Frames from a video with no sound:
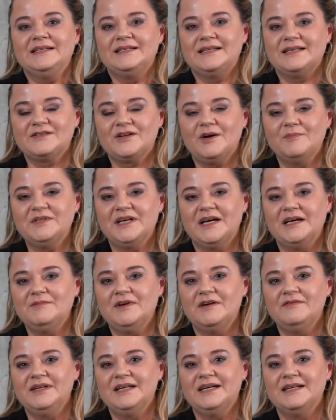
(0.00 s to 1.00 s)
Das kommt ja
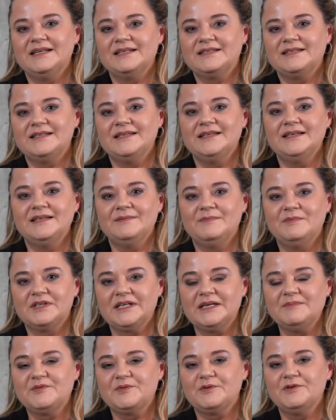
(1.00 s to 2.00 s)
immer wieder, dass die
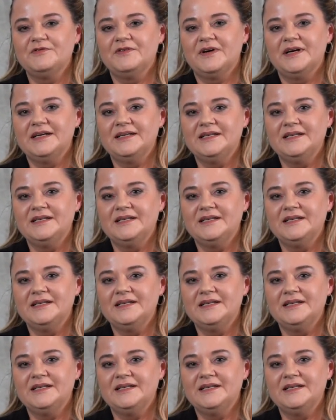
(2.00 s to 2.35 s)
Betriebsprüfer